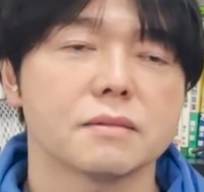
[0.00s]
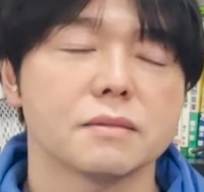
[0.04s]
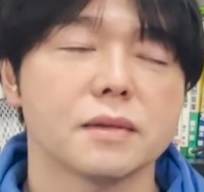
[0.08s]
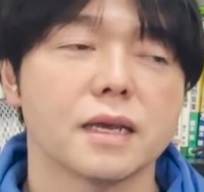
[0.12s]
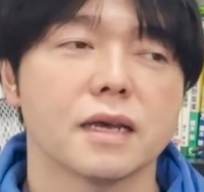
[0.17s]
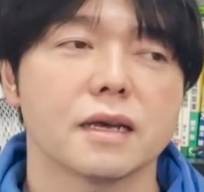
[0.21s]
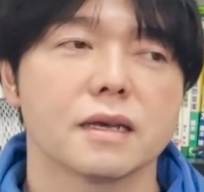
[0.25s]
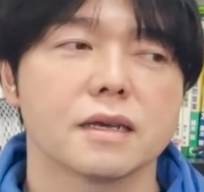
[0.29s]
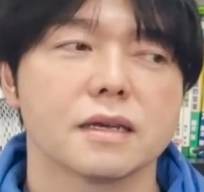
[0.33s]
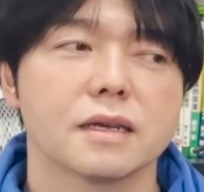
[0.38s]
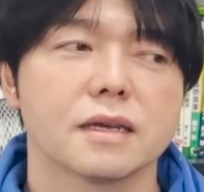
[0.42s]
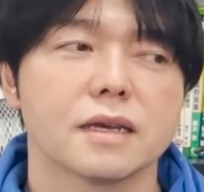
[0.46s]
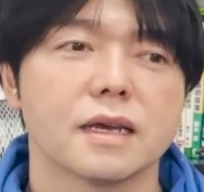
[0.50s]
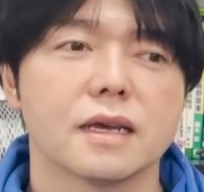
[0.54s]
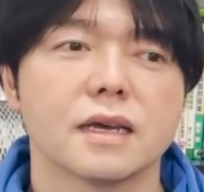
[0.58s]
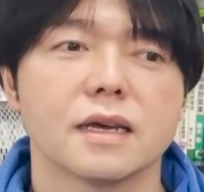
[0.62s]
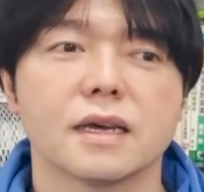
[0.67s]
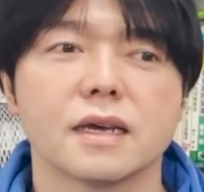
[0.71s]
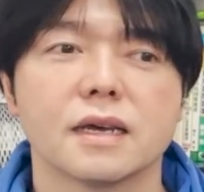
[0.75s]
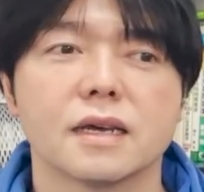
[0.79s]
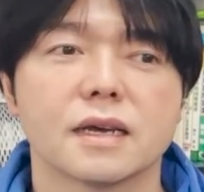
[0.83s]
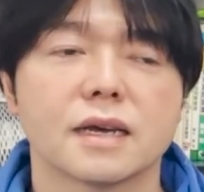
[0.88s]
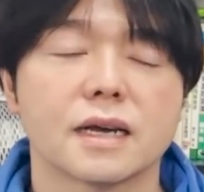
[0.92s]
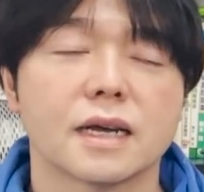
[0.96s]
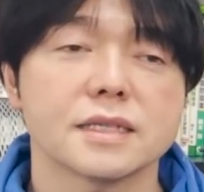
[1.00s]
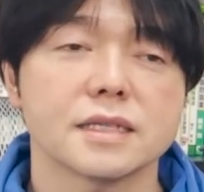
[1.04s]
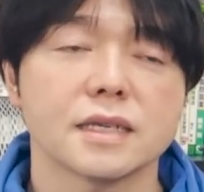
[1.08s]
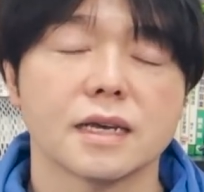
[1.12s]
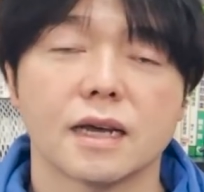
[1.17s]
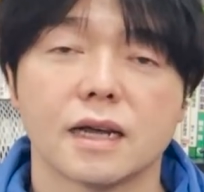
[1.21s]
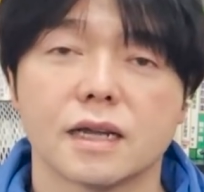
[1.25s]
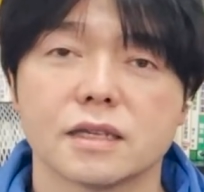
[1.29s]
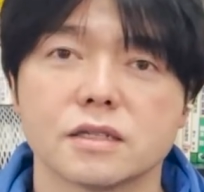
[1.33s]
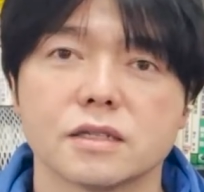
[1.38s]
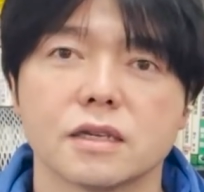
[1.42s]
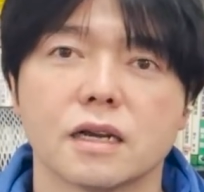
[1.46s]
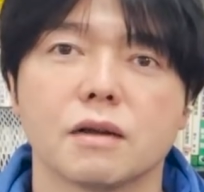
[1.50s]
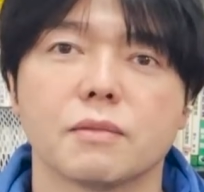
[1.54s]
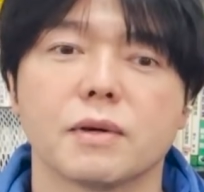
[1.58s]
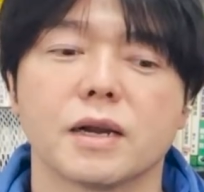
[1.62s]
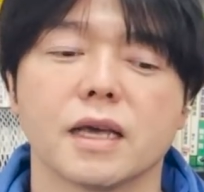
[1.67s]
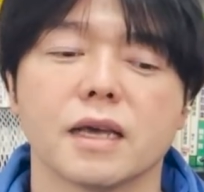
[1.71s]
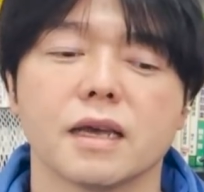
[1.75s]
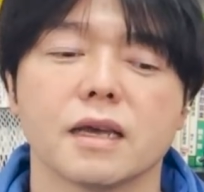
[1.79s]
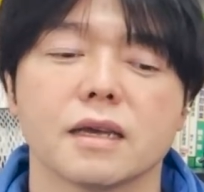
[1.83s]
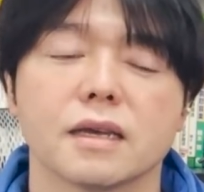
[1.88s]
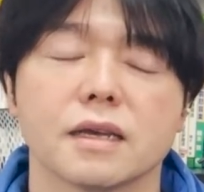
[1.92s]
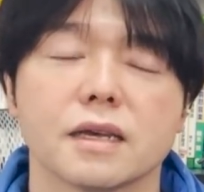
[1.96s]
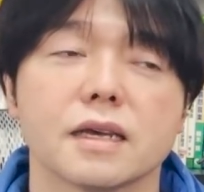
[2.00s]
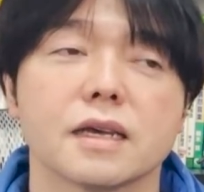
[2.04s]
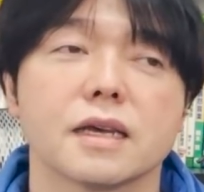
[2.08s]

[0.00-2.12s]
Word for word: ね、えー、枷が外れればね、